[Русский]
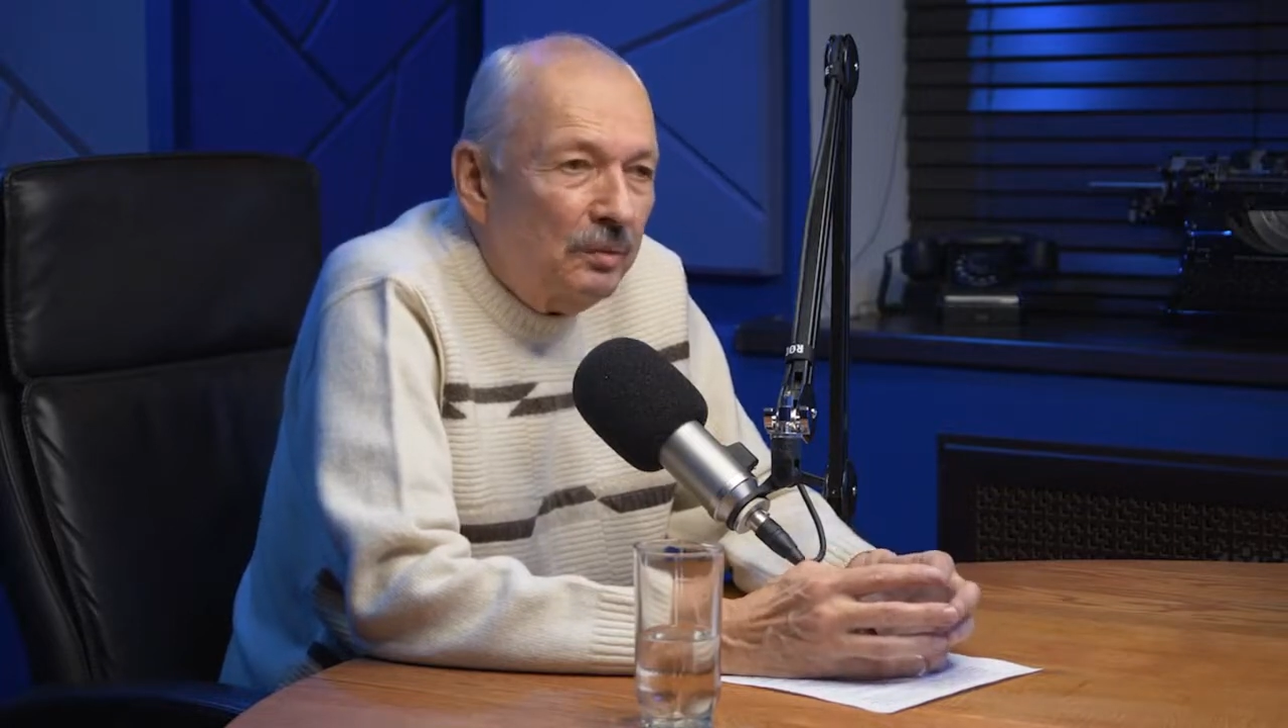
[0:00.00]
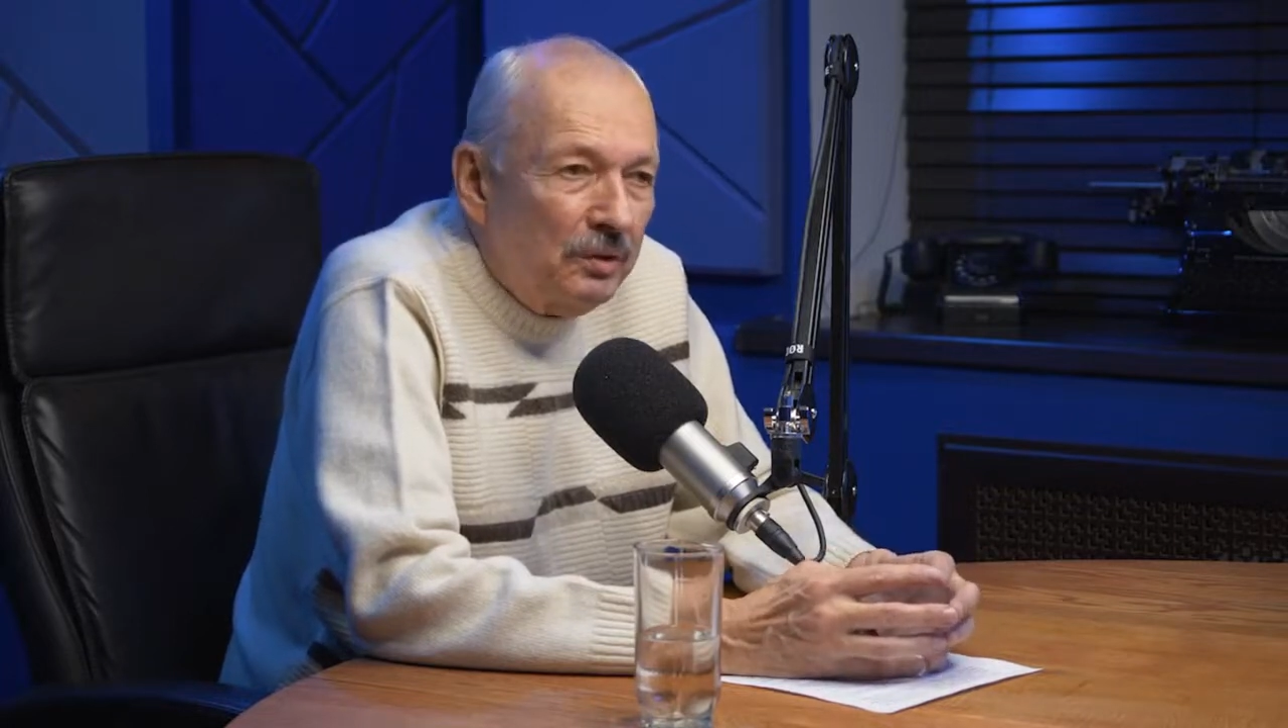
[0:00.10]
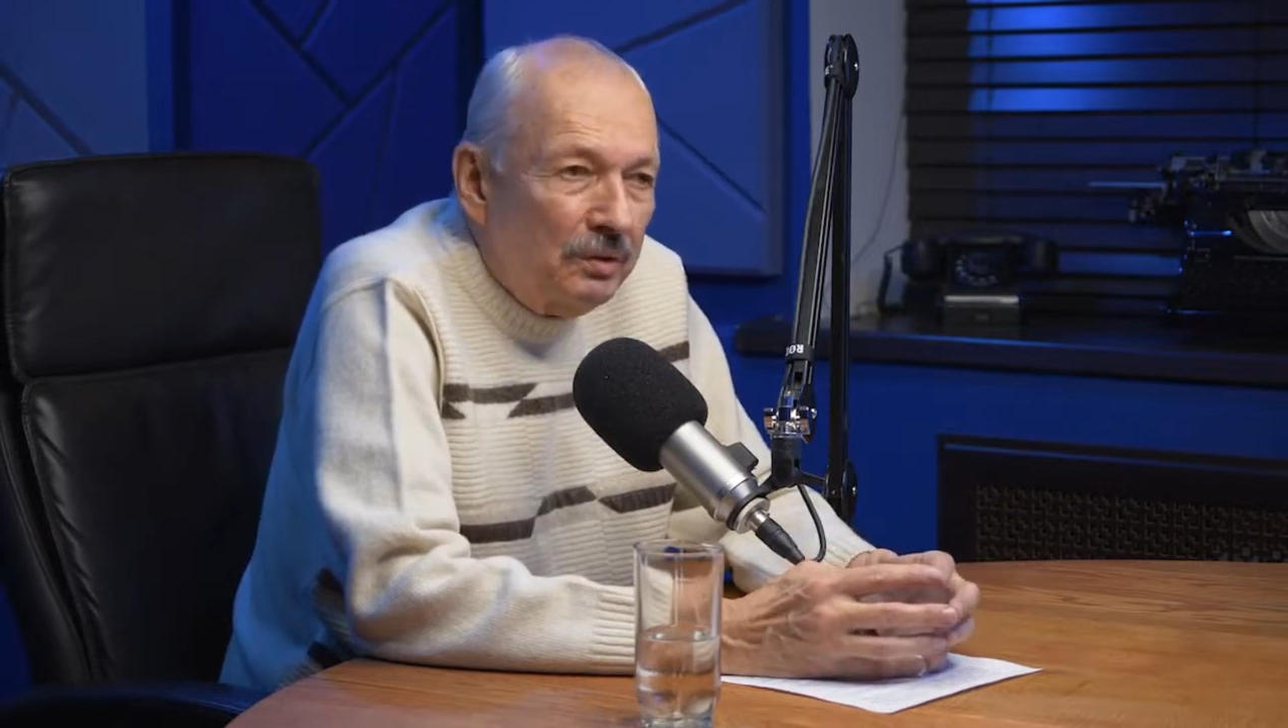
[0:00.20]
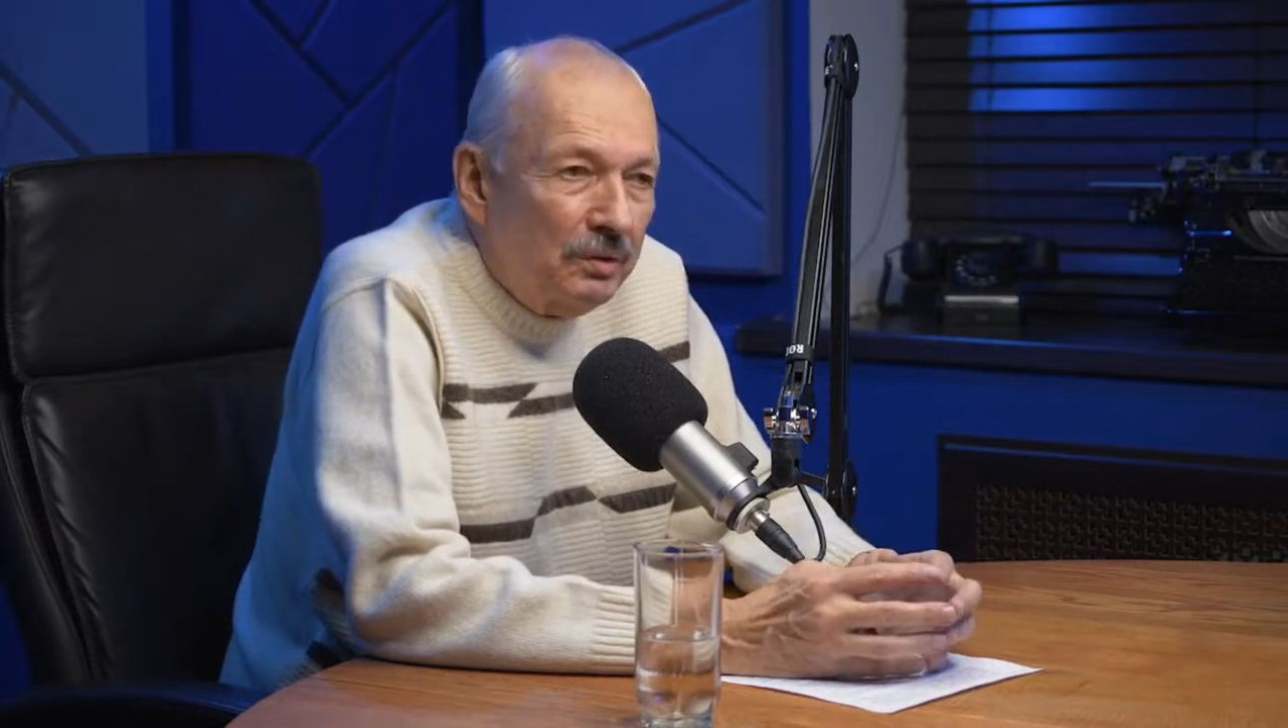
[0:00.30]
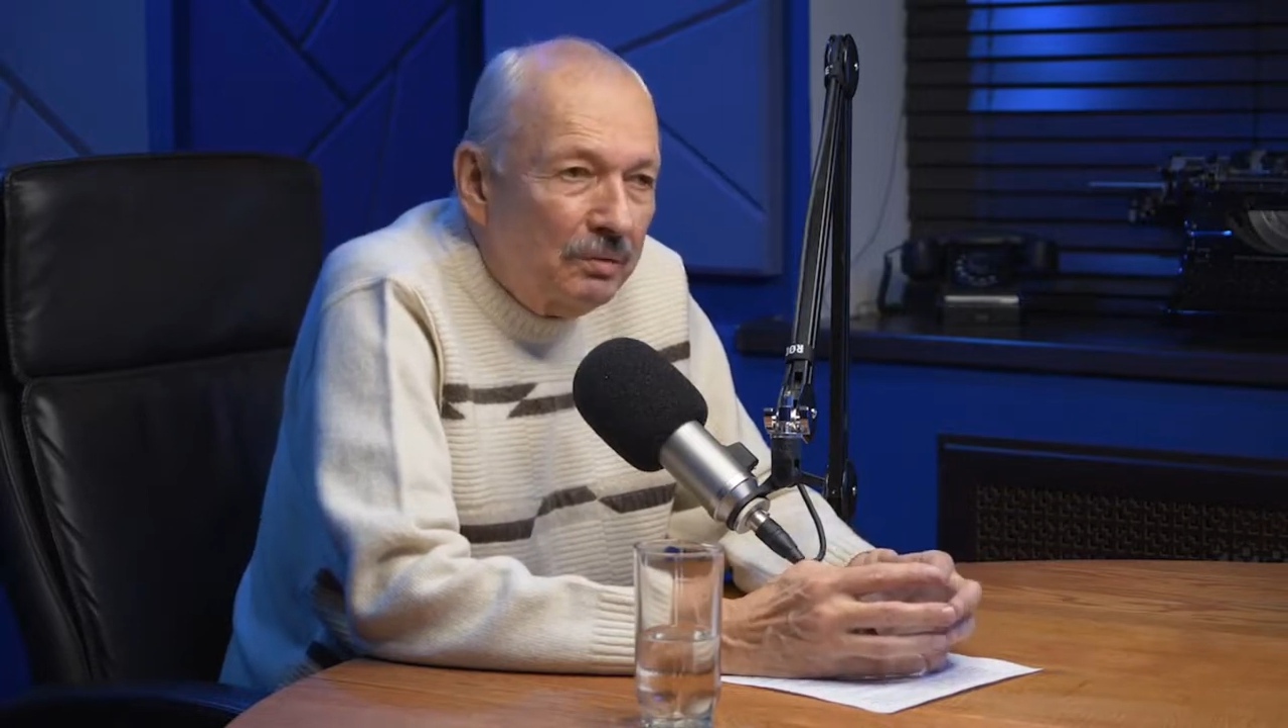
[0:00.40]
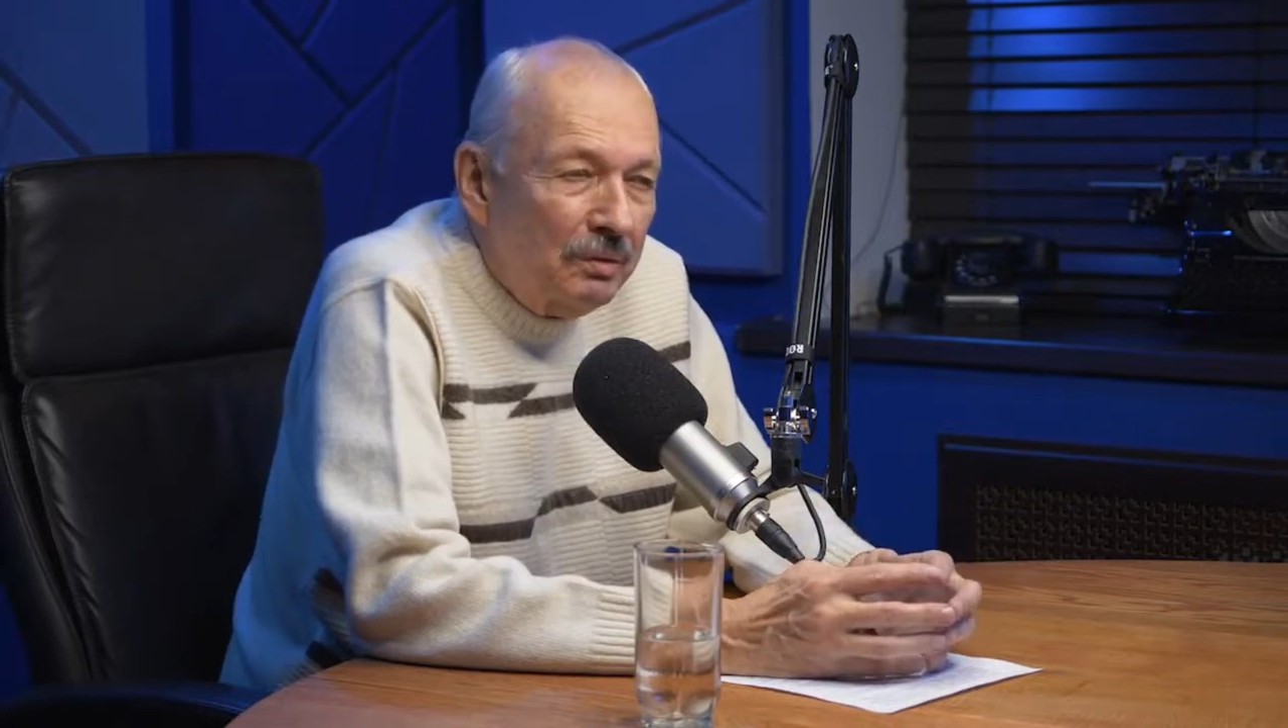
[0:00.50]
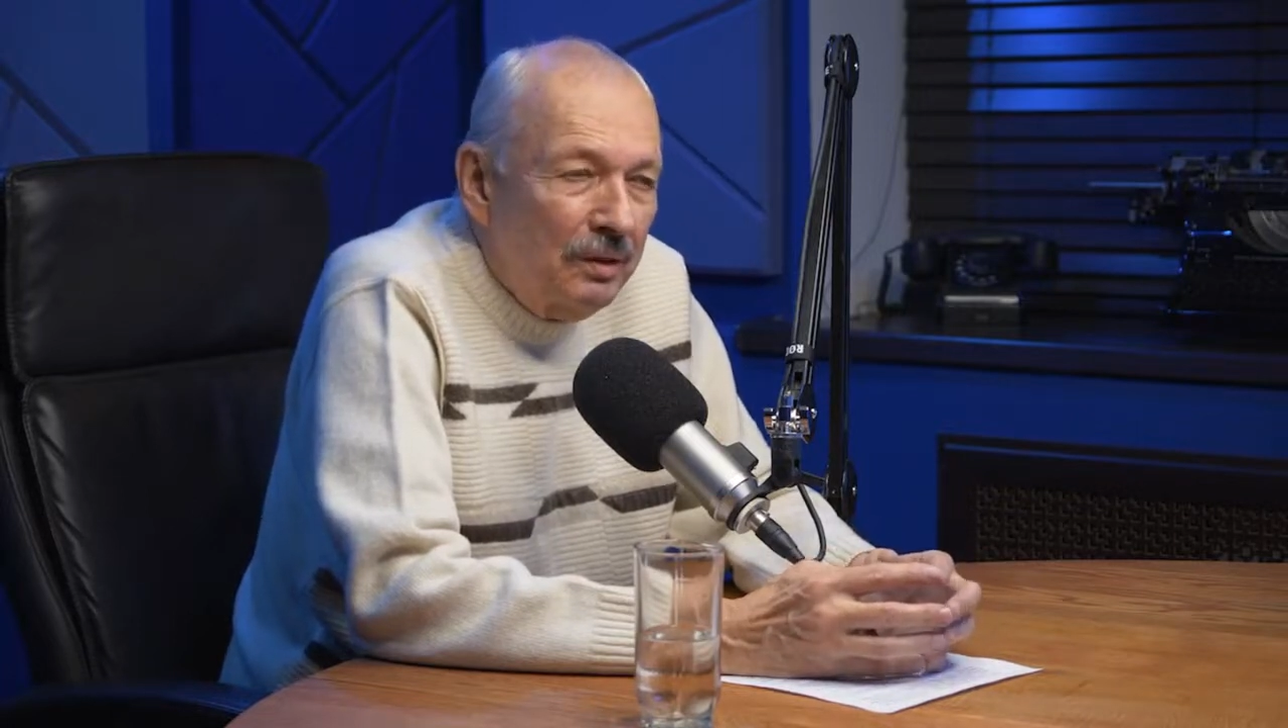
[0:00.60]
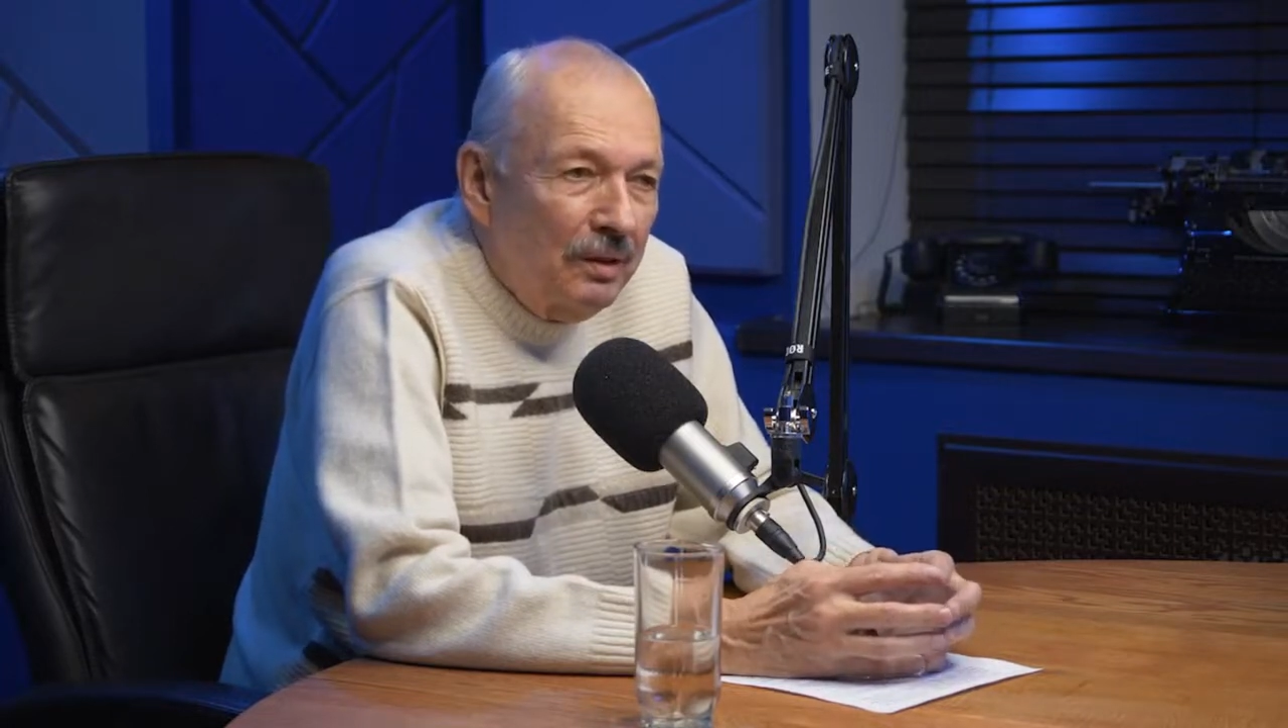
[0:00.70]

объектов,